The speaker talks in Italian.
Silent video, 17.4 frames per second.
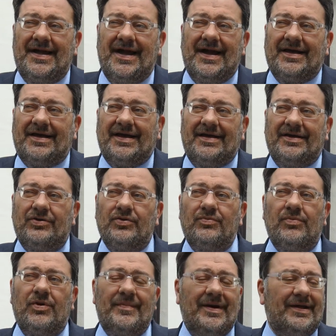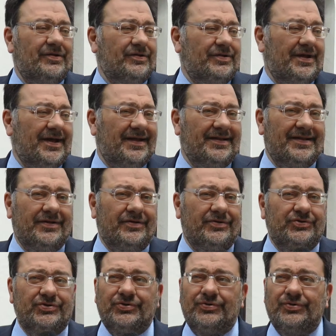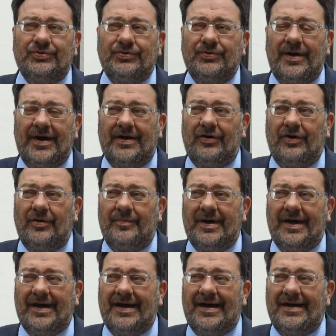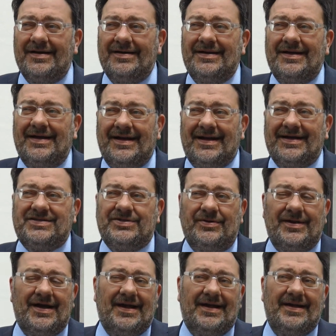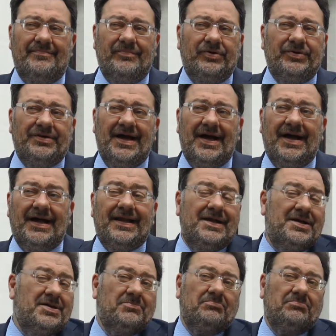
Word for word: anche in un momento di grande congiuntura economica nazionale e mondiale.